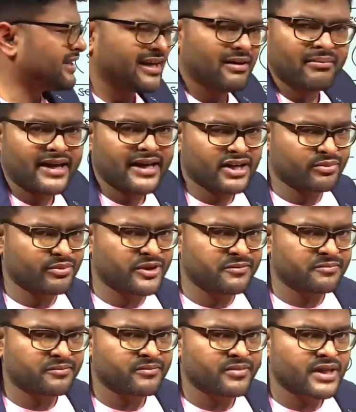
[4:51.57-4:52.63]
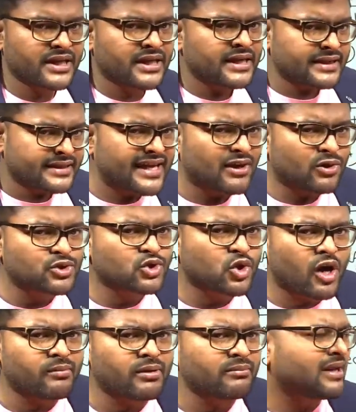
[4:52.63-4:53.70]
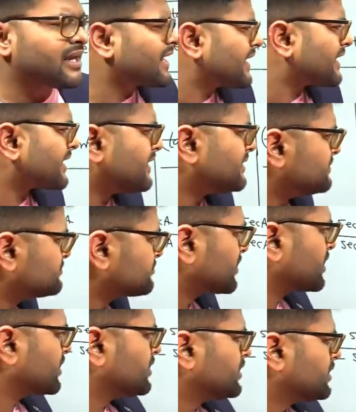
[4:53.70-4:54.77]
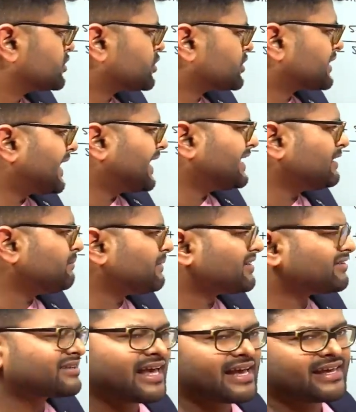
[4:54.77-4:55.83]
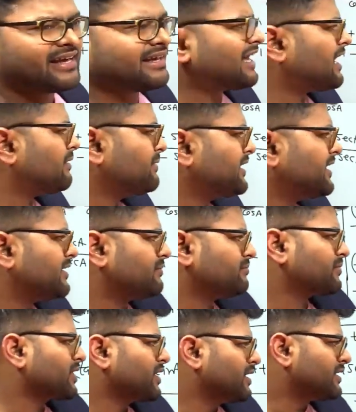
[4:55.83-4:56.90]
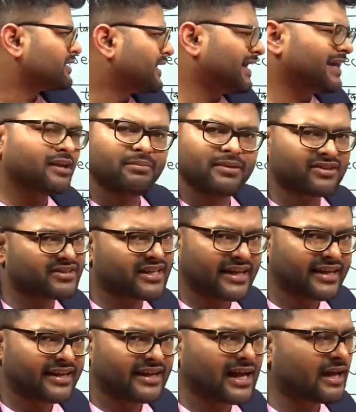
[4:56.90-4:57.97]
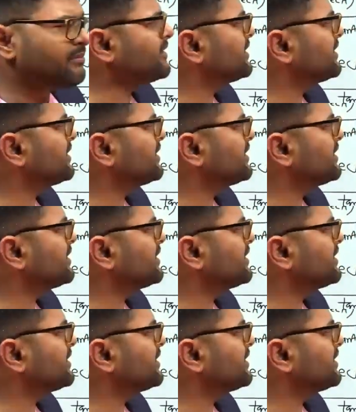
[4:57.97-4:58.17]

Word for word: ए माइनस बी क्या कुछ कॉमन मिल रहा है क्या तो टेन ए प्लस सेक ए यहां भी है टेन ए प्लस सेक ए यहाँ भी